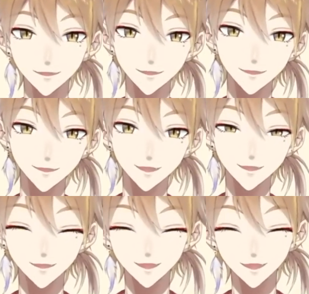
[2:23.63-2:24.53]
2, 2
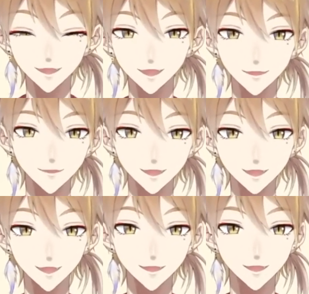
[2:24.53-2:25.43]
回目来
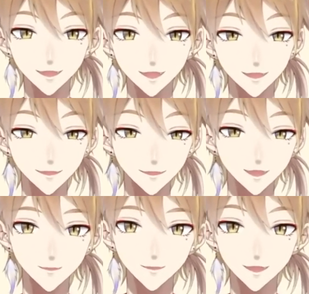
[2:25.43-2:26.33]
店でアイス結構
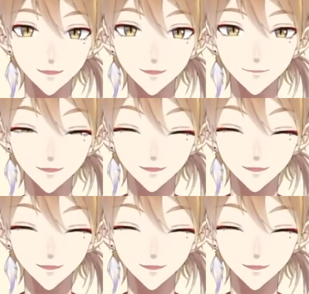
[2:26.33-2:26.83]
買っちゃいました。